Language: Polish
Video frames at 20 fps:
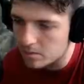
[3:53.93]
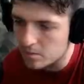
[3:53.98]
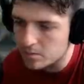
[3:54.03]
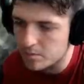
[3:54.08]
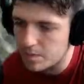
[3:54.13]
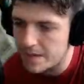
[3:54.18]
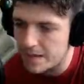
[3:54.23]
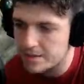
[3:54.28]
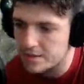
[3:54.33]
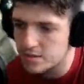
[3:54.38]

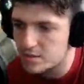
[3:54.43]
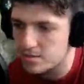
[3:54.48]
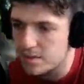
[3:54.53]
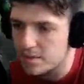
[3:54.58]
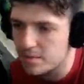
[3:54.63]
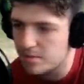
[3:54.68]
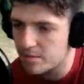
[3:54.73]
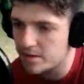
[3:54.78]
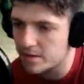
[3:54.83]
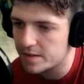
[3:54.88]
Bardzo lubię,
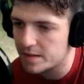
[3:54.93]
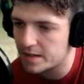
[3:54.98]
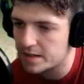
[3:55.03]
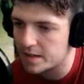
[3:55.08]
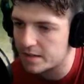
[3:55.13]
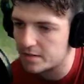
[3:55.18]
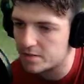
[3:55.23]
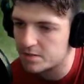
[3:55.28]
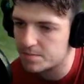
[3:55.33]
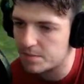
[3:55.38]
mówię, tak
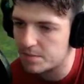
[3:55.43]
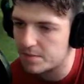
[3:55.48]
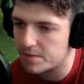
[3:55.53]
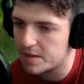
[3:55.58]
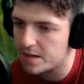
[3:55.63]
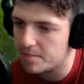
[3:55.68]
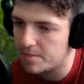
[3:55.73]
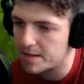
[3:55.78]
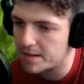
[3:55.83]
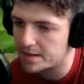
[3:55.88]
jak już
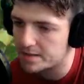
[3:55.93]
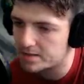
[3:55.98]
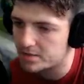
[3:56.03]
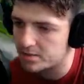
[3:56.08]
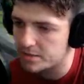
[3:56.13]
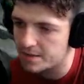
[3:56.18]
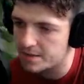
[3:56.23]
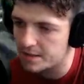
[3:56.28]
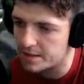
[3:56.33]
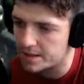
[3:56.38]
wspominałem, bardzo
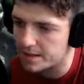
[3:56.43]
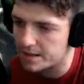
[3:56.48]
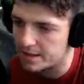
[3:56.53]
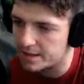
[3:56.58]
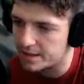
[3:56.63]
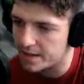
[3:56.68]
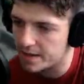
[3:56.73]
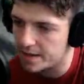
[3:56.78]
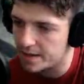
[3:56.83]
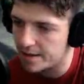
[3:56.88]
lubię tę
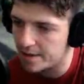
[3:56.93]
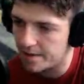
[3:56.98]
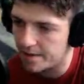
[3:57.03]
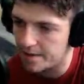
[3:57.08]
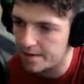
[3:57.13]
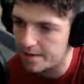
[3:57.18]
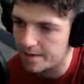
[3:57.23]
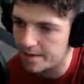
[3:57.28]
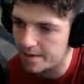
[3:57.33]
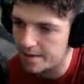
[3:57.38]
gierkę.
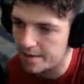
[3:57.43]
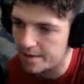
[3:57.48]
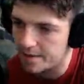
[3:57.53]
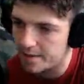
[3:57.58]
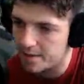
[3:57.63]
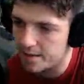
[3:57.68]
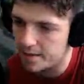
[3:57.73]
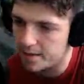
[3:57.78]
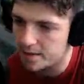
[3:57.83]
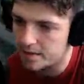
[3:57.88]

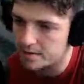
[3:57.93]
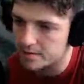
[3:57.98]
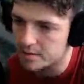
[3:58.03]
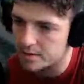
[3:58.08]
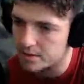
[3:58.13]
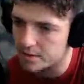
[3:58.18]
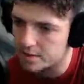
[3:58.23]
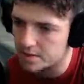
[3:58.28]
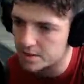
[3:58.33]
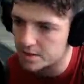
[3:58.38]

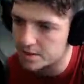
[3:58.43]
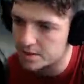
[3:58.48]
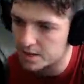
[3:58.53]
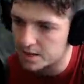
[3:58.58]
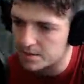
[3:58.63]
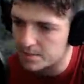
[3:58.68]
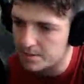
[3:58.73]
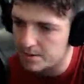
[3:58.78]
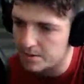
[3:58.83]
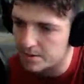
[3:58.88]
Sorki, że ja się
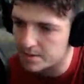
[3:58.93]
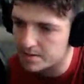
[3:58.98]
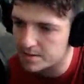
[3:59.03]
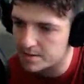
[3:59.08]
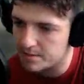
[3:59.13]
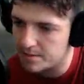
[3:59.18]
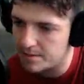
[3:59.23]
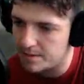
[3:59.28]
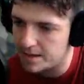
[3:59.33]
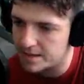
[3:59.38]
tak mało
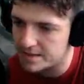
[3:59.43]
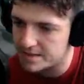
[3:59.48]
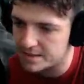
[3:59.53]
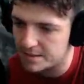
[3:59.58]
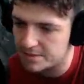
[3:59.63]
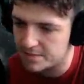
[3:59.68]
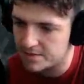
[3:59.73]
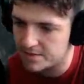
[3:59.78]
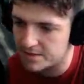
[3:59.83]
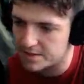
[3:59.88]
odzywam, ale
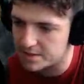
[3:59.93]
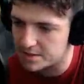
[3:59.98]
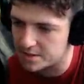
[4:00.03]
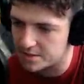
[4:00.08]
sami wiecie, że to